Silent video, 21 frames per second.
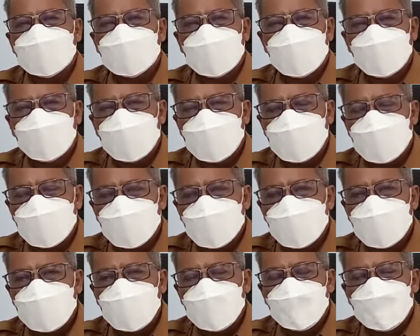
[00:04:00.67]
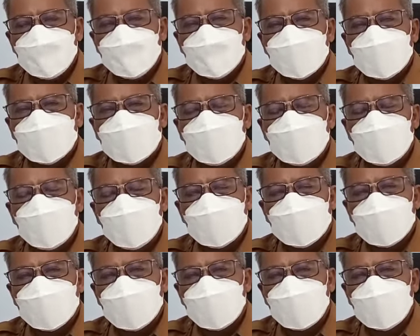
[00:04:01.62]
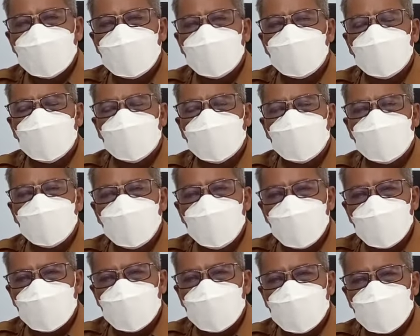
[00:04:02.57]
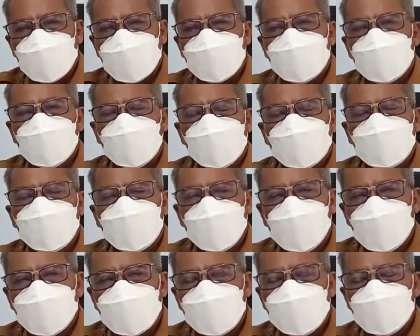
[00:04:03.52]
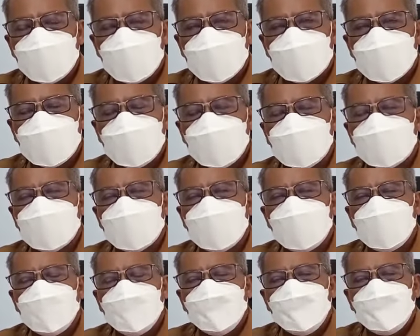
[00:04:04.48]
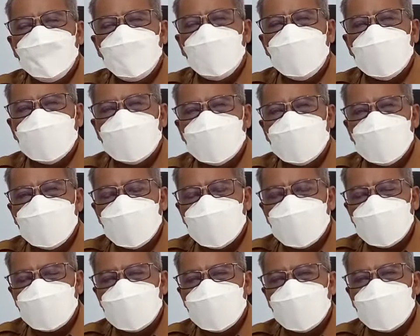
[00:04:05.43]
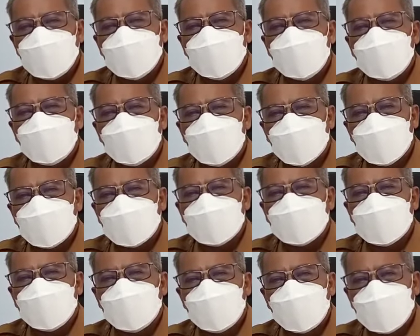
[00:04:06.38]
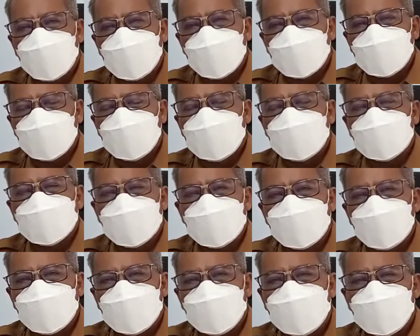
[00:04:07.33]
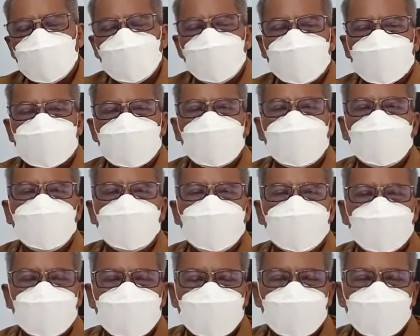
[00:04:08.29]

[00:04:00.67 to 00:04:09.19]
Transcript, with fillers: SKPD, kedua adalah laporan blut. Laporan blut maka adalah bagian dari laporan keuangan SKPD rumah sakit.